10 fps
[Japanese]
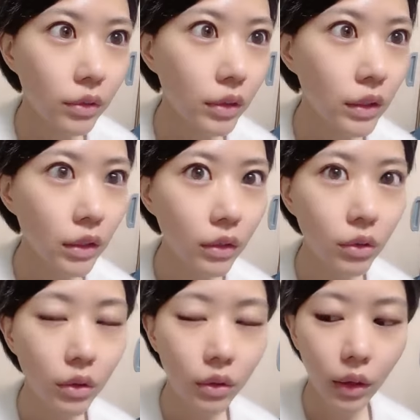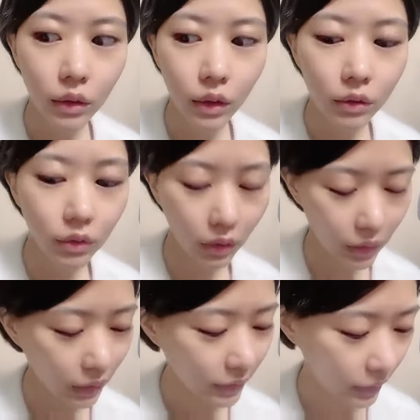私あのココアさんのさ
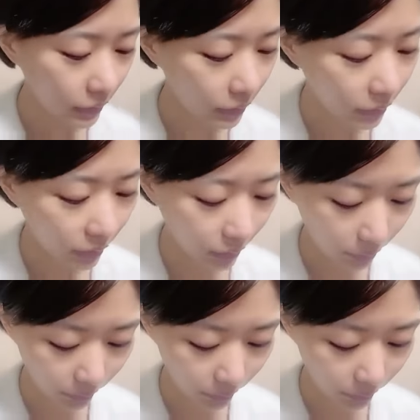立ち位置でさ